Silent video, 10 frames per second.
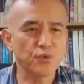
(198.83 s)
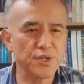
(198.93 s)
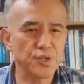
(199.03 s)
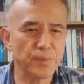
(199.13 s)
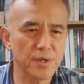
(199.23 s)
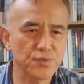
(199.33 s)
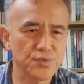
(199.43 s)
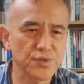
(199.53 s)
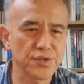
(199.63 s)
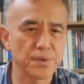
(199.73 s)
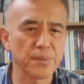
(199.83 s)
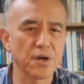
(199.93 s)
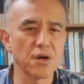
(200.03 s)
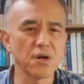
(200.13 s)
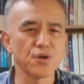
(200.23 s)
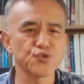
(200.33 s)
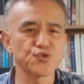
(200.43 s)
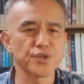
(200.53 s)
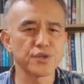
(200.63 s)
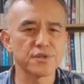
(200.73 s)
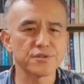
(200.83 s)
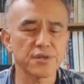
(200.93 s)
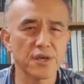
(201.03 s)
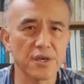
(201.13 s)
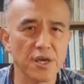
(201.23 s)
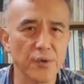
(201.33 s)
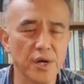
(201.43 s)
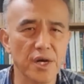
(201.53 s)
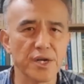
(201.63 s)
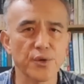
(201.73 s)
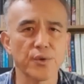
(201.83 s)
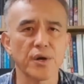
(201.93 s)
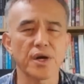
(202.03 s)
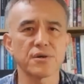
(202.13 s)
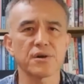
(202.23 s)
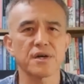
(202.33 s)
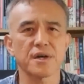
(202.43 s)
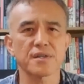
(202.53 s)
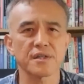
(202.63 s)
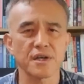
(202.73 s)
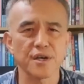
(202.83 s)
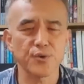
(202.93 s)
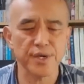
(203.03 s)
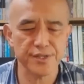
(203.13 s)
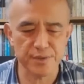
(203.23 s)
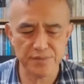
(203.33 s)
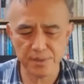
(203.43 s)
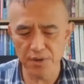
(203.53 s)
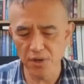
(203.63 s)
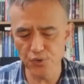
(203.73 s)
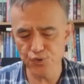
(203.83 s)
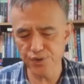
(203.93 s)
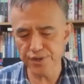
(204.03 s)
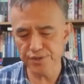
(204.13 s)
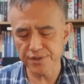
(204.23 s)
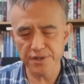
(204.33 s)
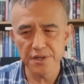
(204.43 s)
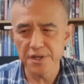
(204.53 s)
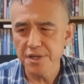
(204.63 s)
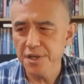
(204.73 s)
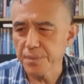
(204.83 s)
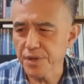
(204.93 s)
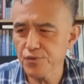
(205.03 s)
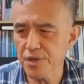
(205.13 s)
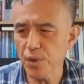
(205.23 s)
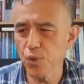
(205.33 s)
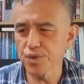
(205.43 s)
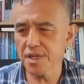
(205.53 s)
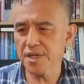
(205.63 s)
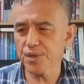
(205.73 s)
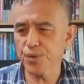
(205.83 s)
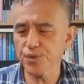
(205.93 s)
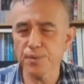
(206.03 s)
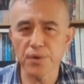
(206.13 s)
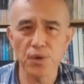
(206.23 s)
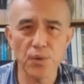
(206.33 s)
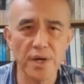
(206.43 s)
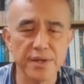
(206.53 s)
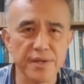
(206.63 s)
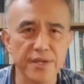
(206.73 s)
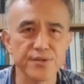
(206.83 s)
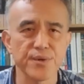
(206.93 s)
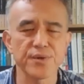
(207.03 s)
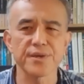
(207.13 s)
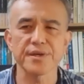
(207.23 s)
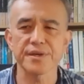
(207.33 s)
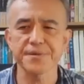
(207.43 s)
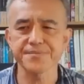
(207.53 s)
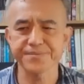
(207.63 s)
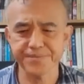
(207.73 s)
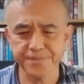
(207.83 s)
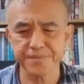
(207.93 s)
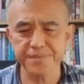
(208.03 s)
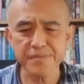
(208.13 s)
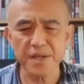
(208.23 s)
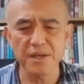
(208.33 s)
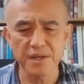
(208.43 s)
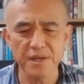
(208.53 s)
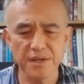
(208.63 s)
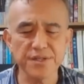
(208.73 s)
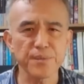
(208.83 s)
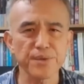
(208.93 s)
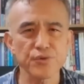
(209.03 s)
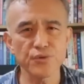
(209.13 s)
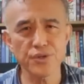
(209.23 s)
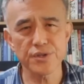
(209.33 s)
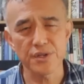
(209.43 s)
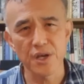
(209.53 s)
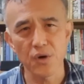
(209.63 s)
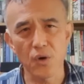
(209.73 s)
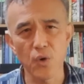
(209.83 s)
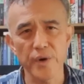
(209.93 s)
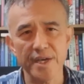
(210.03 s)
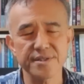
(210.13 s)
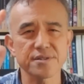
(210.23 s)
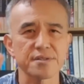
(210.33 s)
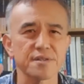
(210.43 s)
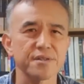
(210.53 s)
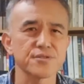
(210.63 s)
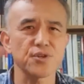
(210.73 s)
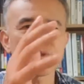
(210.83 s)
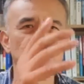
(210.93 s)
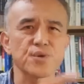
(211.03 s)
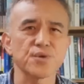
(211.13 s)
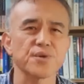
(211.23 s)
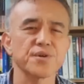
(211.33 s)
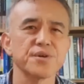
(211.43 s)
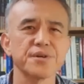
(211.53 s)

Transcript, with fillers: 미국과 서방국들은 멀로주의를 세계화하기로 한 것 같다라고 얘기했습니다. 멀로주의는 미국의 5대 대통령 멀로가 내세운 건데 그때 미국은 go west 서쪽으로